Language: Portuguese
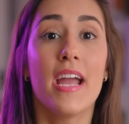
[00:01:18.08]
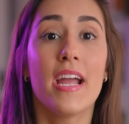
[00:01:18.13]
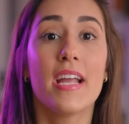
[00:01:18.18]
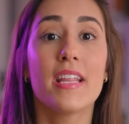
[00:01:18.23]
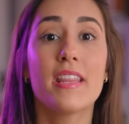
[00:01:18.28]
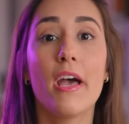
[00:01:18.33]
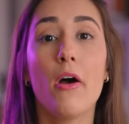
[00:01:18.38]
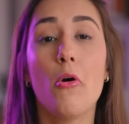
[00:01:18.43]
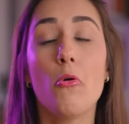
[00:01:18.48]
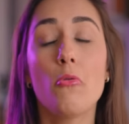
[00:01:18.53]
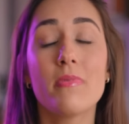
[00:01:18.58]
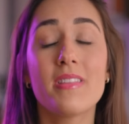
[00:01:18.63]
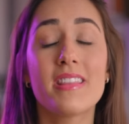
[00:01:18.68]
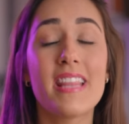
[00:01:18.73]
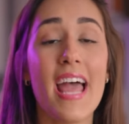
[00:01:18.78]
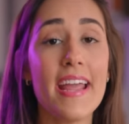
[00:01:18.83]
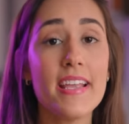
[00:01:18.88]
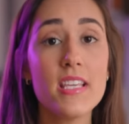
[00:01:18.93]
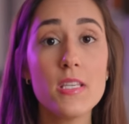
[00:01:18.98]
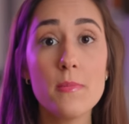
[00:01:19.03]
Então,
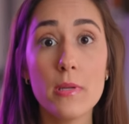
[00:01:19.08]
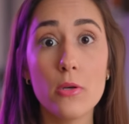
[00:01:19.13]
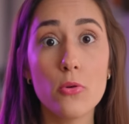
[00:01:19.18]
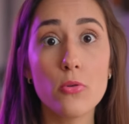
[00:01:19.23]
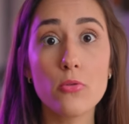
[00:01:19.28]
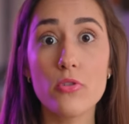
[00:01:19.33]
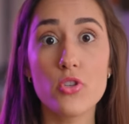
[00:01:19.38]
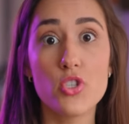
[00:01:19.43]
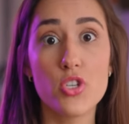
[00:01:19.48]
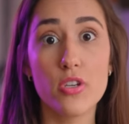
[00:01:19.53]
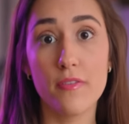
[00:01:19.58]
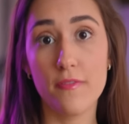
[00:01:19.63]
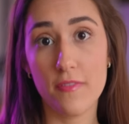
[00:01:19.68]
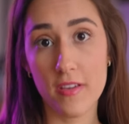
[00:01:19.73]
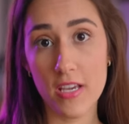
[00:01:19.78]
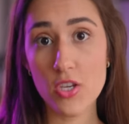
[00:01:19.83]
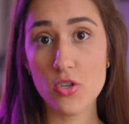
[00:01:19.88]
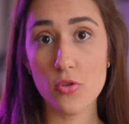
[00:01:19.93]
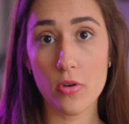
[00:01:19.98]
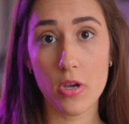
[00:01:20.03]
10 minutos de
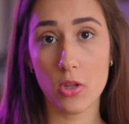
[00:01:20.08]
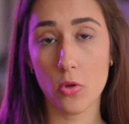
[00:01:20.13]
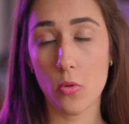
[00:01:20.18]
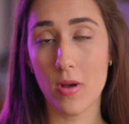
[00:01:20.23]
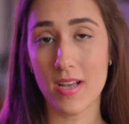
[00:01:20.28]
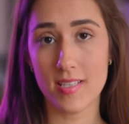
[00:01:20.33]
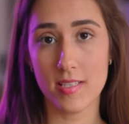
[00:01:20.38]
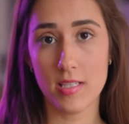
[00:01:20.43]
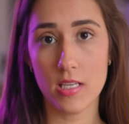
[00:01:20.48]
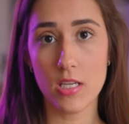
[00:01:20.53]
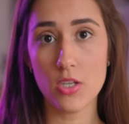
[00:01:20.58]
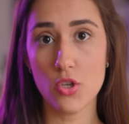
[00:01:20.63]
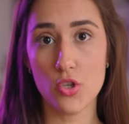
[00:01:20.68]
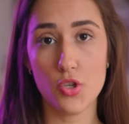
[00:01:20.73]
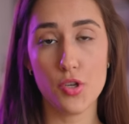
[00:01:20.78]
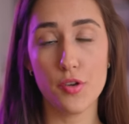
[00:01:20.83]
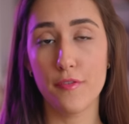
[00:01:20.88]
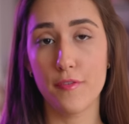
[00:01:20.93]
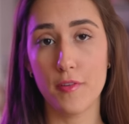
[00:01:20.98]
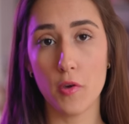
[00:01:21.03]
vídeo que tu assiste,
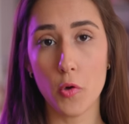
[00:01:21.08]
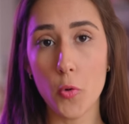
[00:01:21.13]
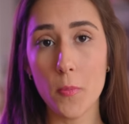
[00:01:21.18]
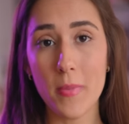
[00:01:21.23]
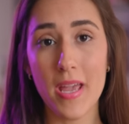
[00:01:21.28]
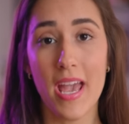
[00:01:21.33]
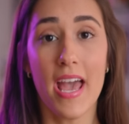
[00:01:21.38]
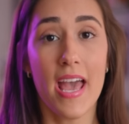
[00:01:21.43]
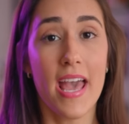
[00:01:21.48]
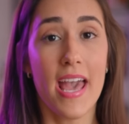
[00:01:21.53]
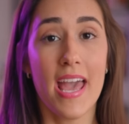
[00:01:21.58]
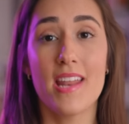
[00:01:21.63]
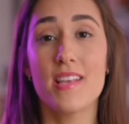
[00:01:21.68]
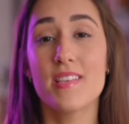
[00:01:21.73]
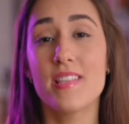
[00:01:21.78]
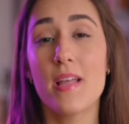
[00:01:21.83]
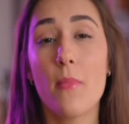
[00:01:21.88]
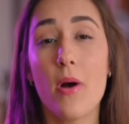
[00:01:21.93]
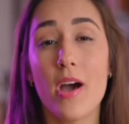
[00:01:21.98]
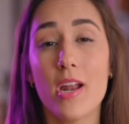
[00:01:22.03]
de filme,
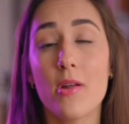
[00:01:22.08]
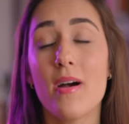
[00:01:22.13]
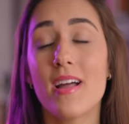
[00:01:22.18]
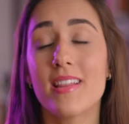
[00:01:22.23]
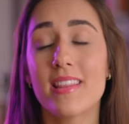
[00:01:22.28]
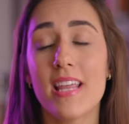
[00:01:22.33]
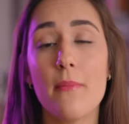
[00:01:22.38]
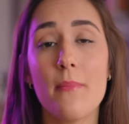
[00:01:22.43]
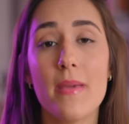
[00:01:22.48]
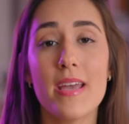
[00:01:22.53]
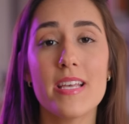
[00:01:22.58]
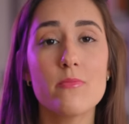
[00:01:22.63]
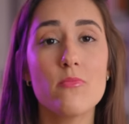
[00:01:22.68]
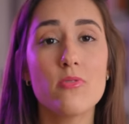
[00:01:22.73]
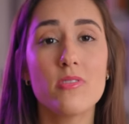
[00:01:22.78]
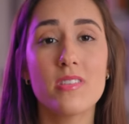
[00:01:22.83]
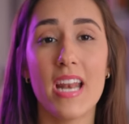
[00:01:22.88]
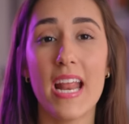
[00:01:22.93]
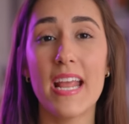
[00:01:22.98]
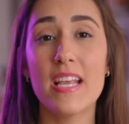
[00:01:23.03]
eles demoram até mesmo
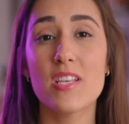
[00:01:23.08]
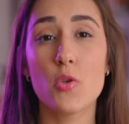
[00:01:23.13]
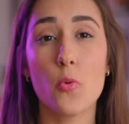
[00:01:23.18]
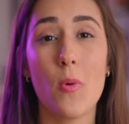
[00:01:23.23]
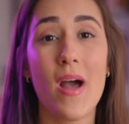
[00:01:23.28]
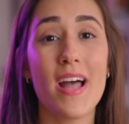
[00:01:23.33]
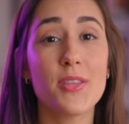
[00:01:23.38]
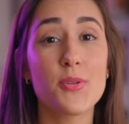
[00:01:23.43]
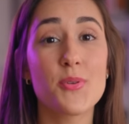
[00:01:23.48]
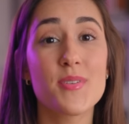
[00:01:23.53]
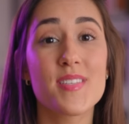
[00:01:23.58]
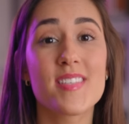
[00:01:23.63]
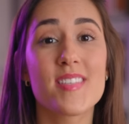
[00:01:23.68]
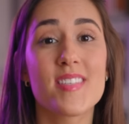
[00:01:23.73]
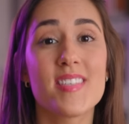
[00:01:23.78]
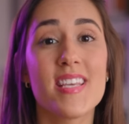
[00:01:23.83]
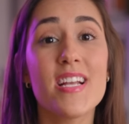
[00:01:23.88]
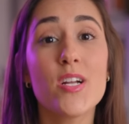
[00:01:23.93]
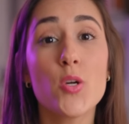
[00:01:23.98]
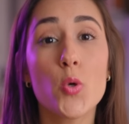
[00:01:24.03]
3, 4,
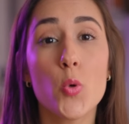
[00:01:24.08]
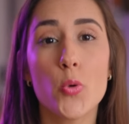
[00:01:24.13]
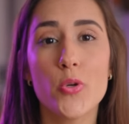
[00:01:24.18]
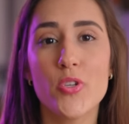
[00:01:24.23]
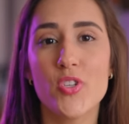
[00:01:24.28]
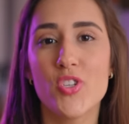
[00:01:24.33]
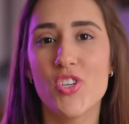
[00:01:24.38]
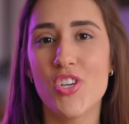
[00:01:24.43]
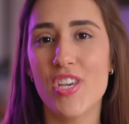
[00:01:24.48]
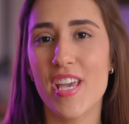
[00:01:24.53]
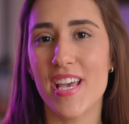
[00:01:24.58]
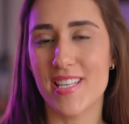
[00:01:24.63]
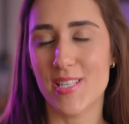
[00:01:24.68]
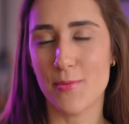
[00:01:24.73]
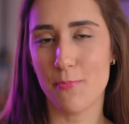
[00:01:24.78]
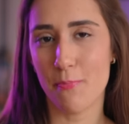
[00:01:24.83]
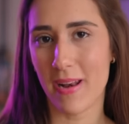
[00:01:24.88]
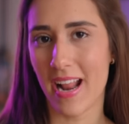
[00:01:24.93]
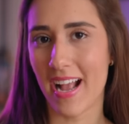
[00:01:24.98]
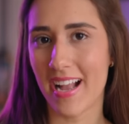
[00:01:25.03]
5 dias
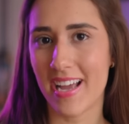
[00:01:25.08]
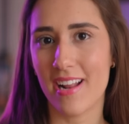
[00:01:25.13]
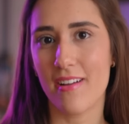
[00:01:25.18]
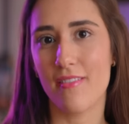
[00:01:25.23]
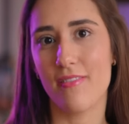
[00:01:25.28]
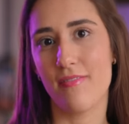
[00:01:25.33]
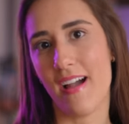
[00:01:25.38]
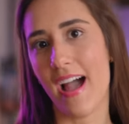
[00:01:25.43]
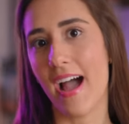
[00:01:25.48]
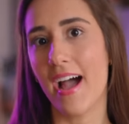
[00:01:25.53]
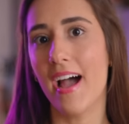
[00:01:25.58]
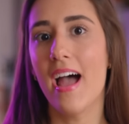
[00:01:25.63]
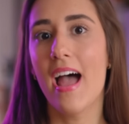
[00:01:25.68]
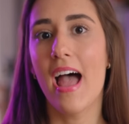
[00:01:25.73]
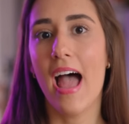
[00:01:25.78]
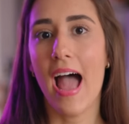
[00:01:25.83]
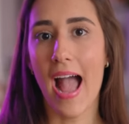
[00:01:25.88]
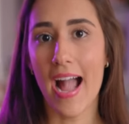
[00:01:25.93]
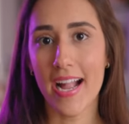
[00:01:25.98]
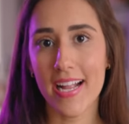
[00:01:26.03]
para gravar
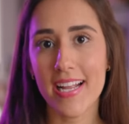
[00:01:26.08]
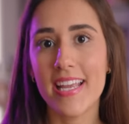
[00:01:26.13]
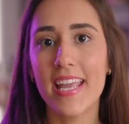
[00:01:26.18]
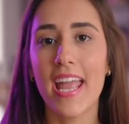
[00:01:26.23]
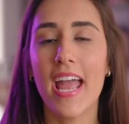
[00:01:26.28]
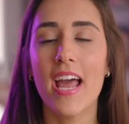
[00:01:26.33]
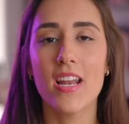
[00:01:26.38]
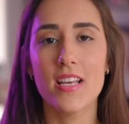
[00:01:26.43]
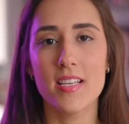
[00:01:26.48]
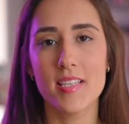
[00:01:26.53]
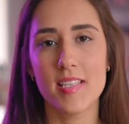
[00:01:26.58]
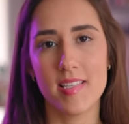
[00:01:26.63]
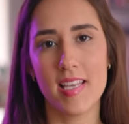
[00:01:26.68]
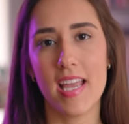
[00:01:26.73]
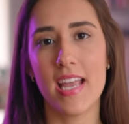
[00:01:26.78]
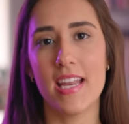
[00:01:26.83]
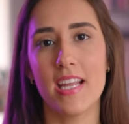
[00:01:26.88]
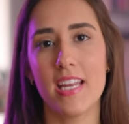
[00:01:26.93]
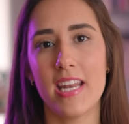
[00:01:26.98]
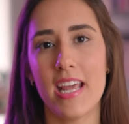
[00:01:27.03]
aquela
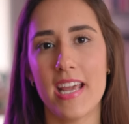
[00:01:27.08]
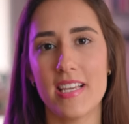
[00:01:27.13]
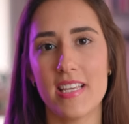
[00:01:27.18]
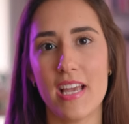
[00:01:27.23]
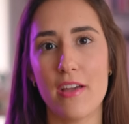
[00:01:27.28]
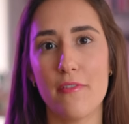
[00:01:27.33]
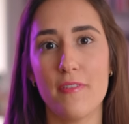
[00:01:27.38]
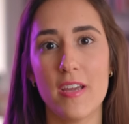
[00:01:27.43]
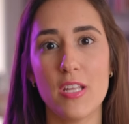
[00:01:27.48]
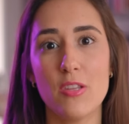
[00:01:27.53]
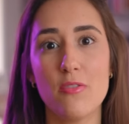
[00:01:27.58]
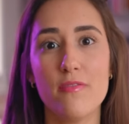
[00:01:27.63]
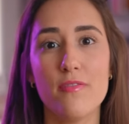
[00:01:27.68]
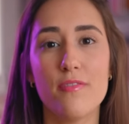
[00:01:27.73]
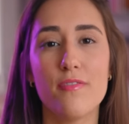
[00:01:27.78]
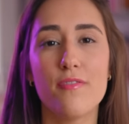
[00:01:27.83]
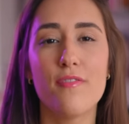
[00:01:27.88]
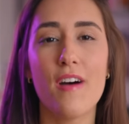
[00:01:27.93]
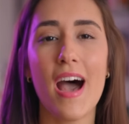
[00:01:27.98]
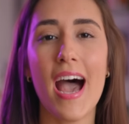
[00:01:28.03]
cena, né? E é feito
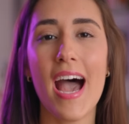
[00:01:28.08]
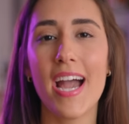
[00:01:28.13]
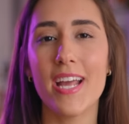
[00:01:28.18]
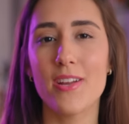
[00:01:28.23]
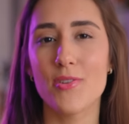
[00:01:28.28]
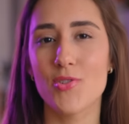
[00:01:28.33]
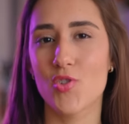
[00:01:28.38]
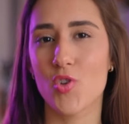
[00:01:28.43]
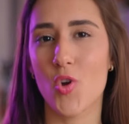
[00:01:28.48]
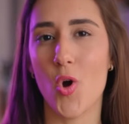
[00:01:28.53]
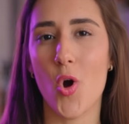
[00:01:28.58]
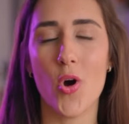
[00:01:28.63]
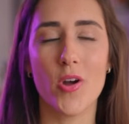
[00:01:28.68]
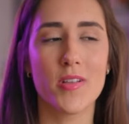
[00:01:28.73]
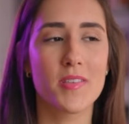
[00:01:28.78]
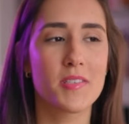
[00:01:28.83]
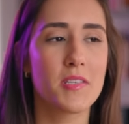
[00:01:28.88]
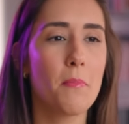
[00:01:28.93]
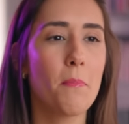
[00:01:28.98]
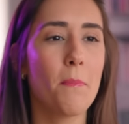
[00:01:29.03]
vários
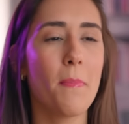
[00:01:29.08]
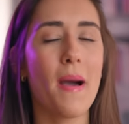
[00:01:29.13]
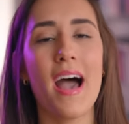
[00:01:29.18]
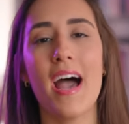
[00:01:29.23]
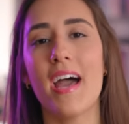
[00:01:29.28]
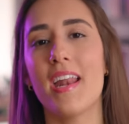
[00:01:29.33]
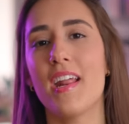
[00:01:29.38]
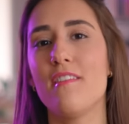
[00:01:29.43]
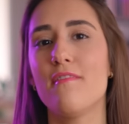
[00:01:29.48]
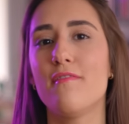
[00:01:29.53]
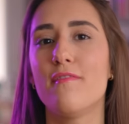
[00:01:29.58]
cortes, e para e